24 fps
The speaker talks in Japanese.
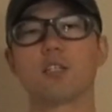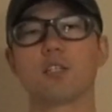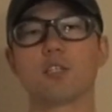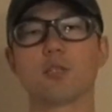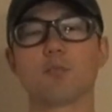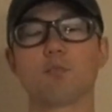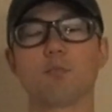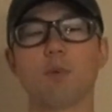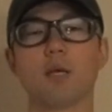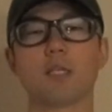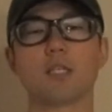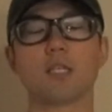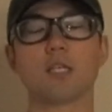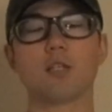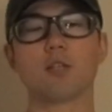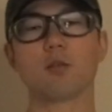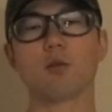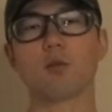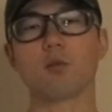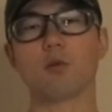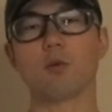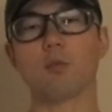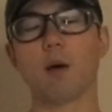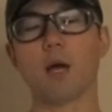
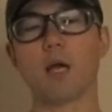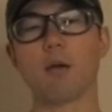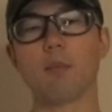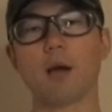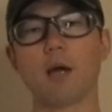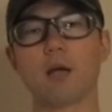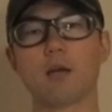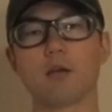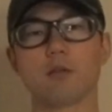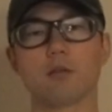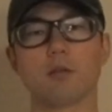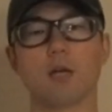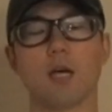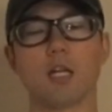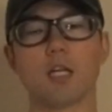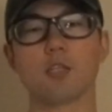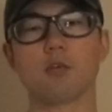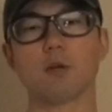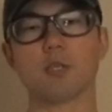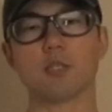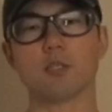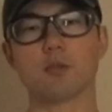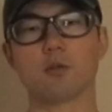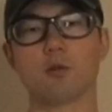10%のバイバック、ある
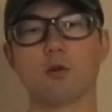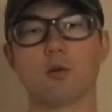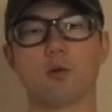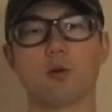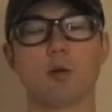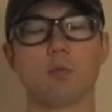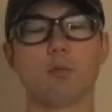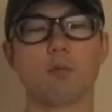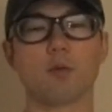いはその